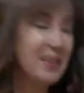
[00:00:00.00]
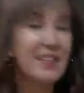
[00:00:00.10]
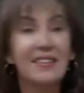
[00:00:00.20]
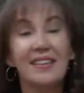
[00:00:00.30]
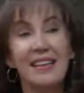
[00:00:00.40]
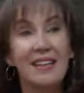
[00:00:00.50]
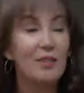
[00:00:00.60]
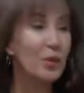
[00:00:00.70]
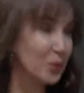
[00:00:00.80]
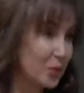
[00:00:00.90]
bir yandan
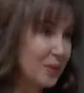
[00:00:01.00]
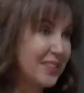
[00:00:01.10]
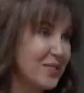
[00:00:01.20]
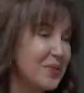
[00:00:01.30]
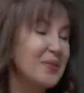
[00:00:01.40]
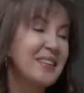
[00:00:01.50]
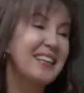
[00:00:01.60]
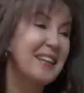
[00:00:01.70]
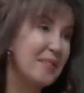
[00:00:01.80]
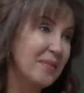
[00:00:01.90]
evde oturmak
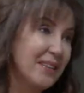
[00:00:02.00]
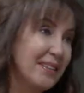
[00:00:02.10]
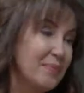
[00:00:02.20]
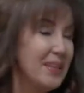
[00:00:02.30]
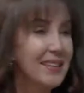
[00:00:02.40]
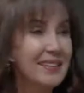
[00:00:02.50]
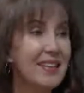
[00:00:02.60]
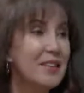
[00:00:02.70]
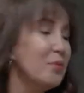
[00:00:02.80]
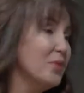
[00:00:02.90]
zorunda kalmak, bir
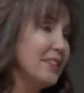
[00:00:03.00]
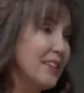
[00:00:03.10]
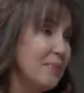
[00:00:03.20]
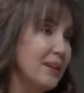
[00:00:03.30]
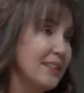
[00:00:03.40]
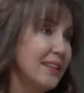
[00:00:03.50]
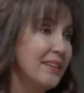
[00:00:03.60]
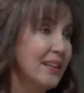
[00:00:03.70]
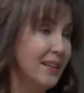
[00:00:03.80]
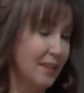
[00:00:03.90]
yandan da bunları yaparken
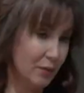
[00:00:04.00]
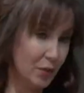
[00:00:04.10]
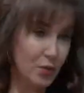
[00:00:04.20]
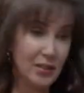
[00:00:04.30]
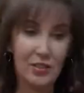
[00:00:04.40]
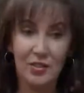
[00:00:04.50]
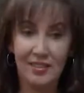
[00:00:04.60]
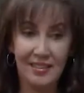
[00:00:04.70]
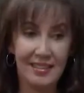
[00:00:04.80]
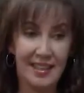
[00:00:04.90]
vücut
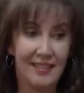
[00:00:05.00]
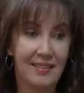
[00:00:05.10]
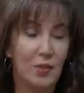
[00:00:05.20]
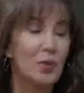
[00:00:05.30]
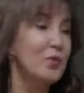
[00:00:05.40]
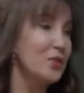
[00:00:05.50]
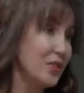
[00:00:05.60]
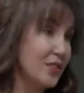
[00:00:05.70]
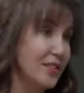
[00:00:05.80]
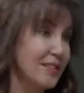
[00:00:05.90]
açısından, görünüş
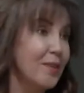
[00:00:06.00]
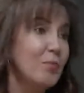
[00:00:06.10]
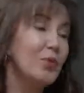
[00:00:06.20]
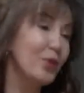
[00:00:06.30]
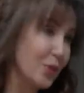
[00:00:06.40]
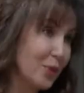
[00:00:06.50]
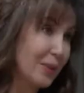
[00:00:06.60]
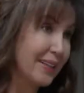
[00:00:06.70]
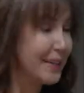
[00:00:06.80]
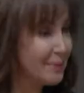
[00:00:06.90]
açısından mutlu
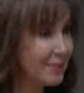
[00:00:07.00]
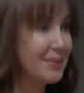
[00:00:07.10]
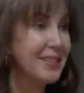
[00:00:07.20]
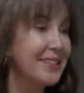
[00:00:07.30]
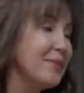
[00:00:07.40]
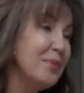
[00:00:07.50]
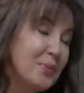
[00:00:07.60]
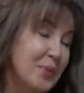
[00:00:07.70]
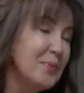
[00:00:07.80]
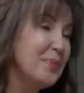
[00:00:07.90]
olmak. Hepsi bir arada
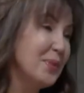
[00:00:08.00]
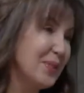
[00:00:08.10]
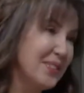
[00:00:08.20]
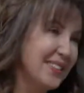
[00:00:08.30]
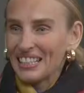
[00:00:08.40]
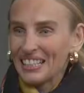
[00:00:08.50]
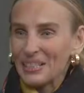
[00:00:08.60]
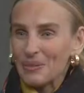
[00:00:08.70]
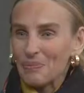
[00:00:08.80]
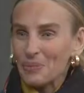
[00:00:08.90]
mümkün müdür?
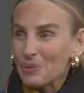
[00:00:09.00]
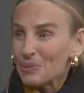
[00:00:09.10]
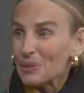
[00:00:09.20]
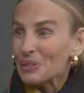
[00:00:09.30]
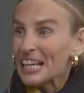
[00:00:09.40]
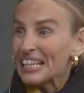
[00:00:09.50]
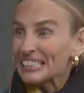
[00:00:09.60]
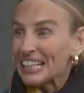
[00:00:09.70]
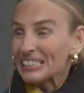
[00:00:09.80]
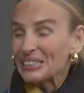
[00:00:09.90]
Mümkün.
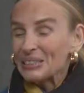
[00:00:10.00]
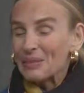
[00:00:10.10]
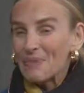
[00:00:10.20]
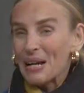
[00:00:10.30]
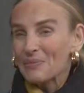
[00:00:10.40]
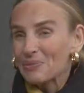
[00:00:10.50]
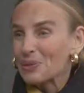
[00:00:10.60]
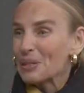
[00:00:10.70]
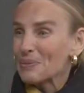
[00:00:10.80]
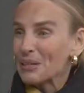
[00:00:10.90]
Esasında ben bu
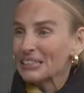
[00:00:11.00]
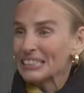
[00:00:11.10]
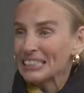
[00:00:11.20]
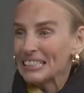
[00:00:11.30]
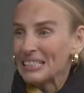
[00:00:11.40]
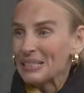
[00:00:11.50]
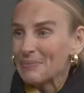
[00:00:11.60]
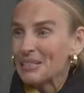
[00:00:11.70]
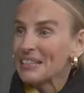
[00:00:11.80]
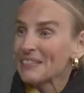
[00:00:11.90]
zamanı
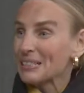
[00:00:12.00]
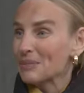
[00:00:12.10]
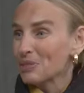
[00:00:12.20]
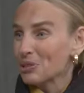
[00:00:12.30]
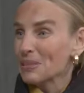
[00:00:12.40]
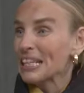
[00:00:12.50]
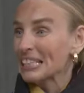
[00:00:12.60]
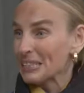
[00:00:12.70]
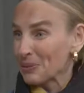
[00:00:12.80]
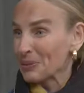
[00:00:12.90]
bize verilmiş bir
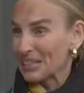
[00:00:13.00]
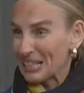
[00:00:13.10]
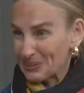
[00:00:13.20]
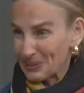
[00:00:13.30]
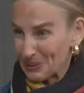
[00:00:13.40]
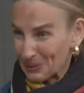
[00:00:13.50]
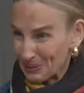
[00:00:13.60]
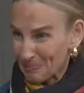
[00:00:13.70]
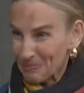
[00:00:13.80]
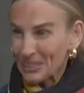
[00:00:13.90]
hediye olarak
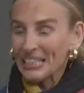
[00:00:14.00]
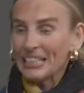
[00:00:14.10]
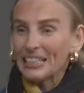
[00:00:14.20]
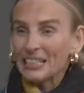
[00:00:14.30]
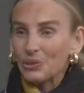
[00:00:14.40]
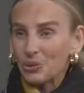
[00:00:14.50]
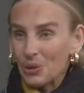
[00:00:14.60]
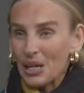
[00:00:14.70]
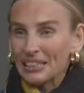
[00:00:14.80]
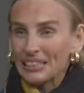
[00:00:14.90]
görüyorum.
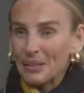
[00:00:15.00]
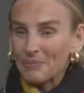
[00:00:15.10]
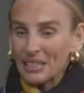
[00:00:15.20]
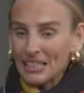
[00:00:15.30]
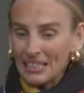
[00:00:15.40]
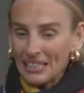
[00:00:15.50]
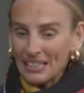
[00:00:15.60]
Şu anlamda